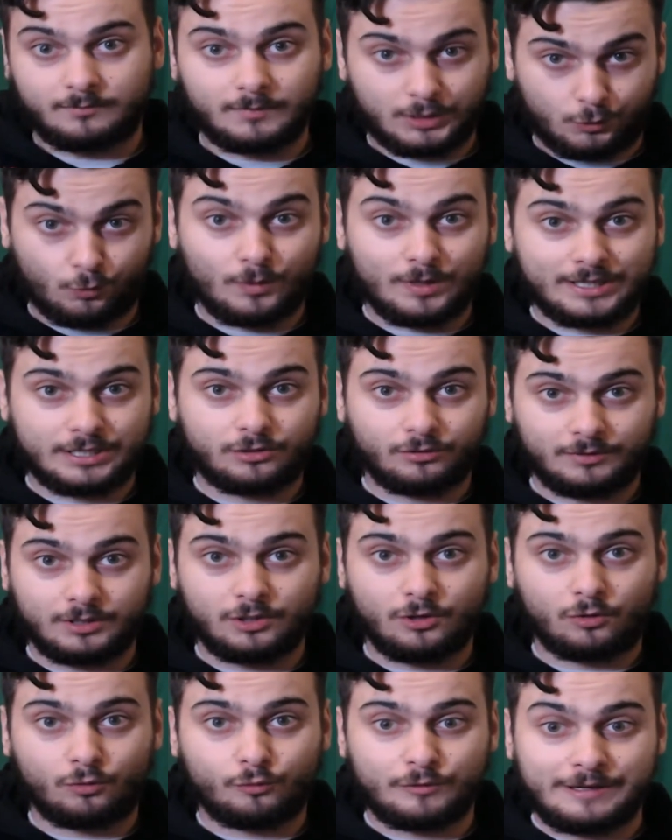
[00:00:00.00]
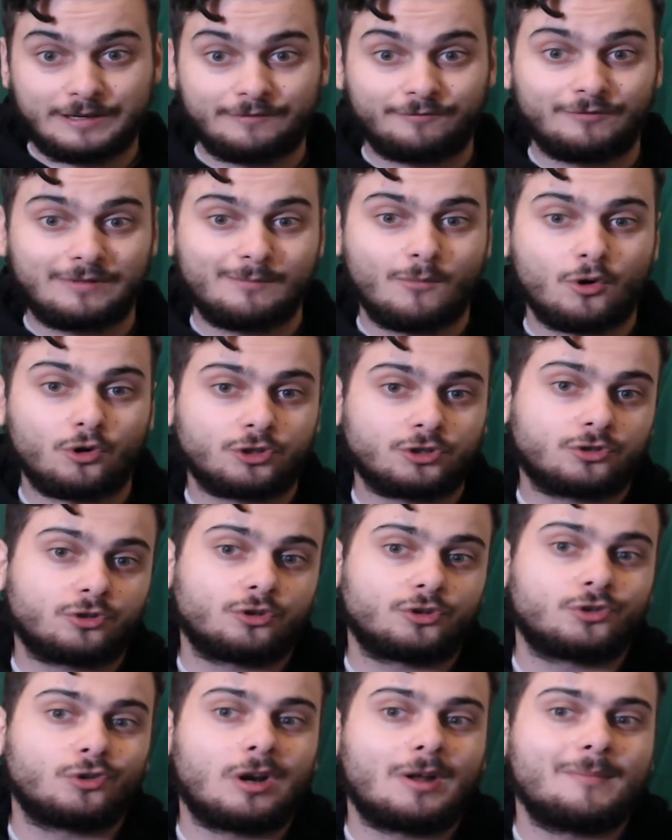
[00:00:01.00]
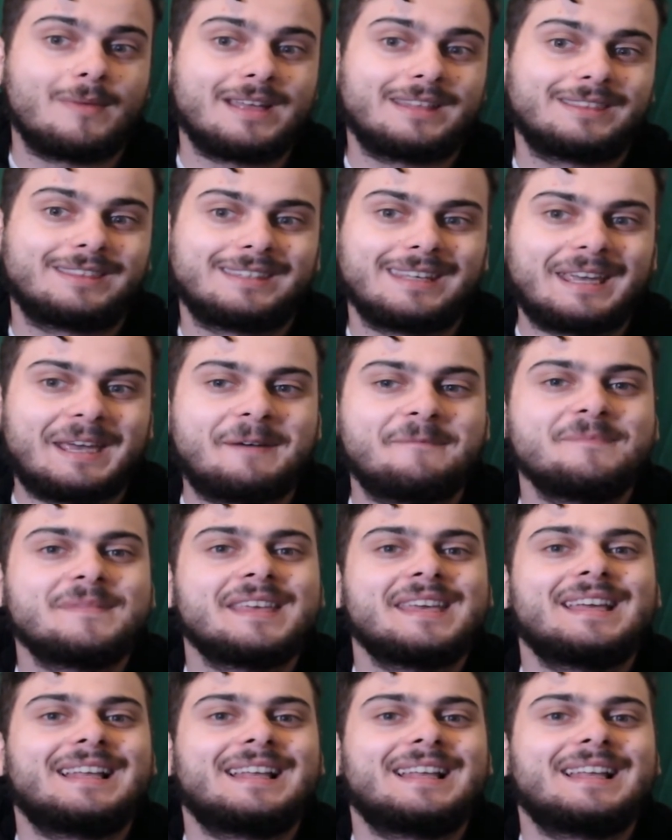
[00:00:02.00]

in questo video qui vi mostro solamente